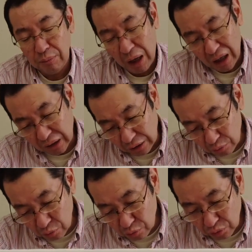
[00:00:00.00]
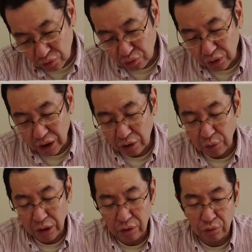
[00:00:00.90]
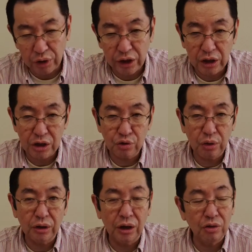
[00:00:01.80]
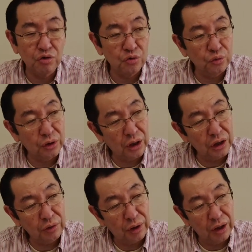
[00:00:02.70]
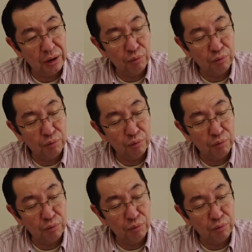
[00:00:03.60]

あだ横を言うとね去年の菊花賞あたりの状態にはね